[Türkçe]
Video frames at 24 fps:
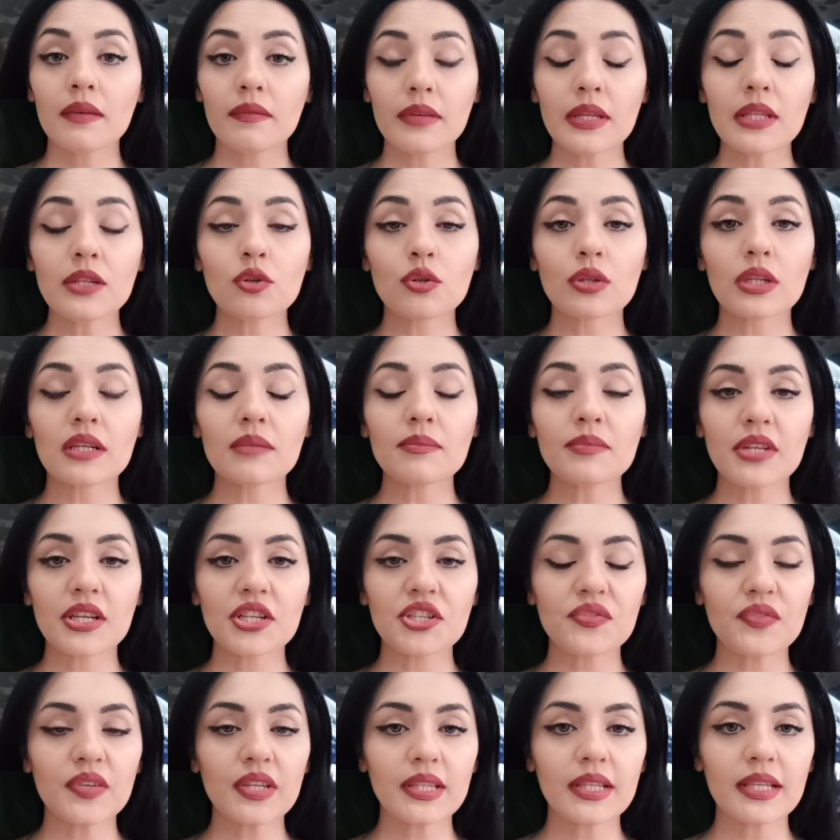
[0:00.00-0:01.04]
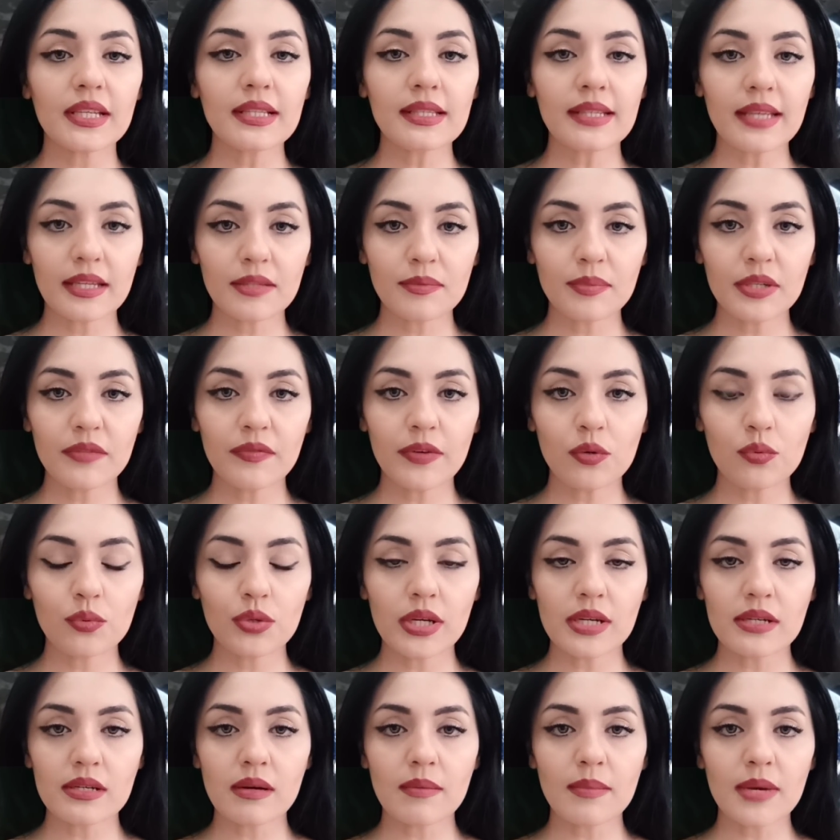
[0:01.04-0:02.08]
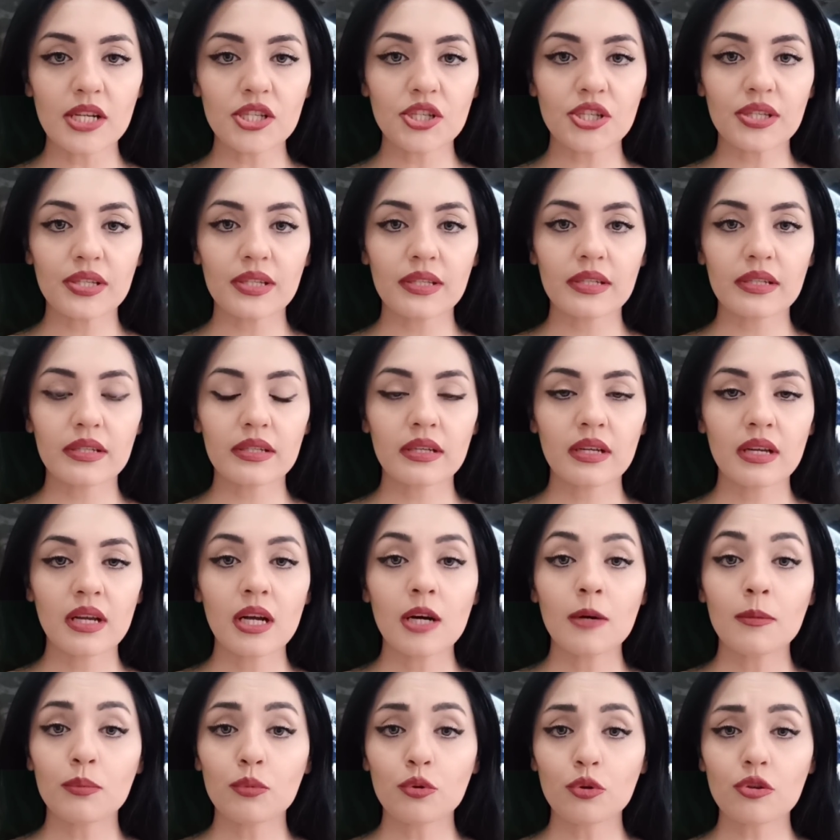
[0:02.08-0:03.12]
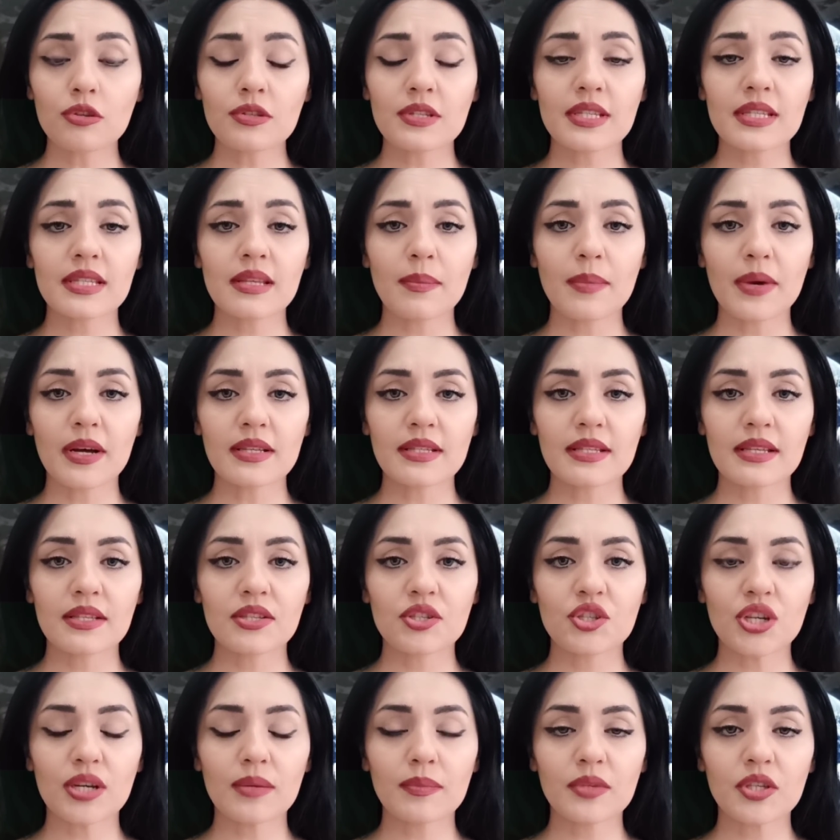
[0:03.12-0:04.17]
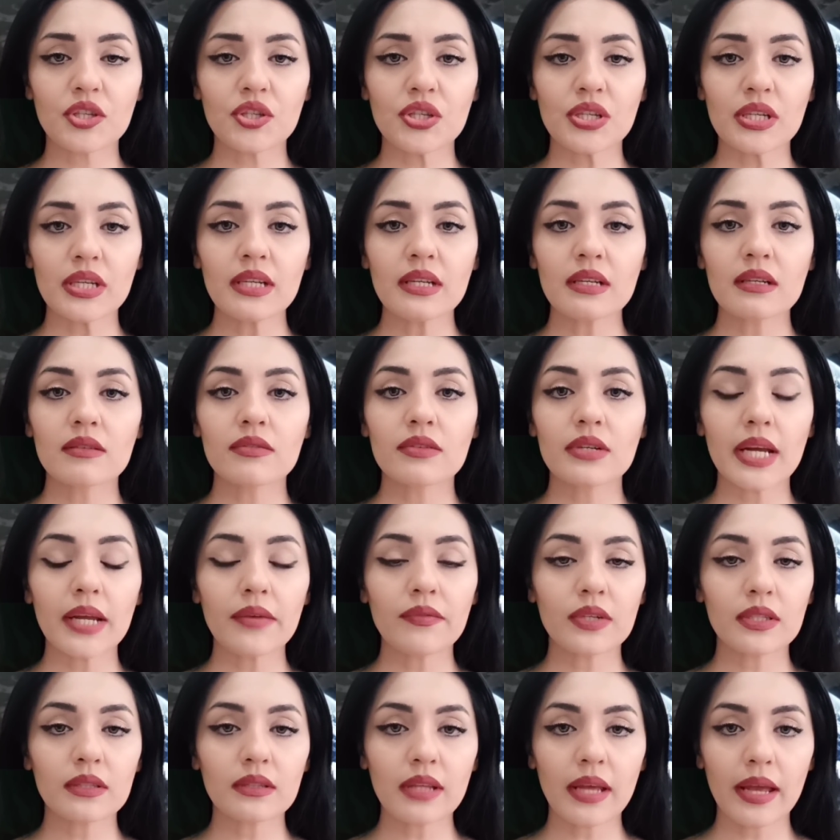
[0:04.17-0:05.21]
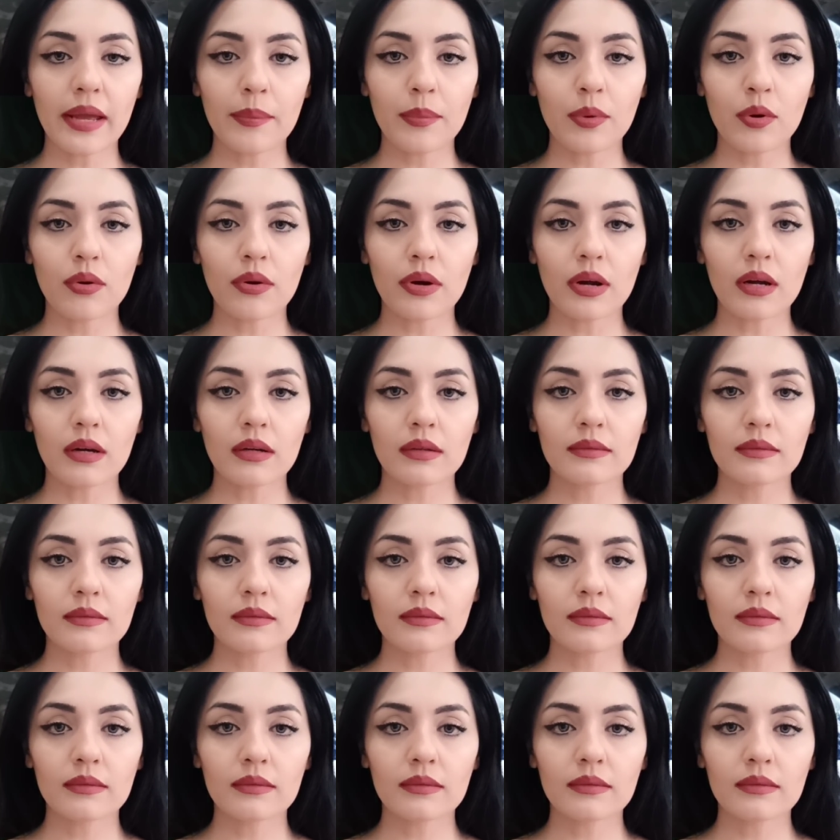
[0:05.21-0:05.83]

Videolarım teşvik değil, tedbir ve uyarı amaçlıdır. Bugün size bahsedeceğim kişi Raven Ebora.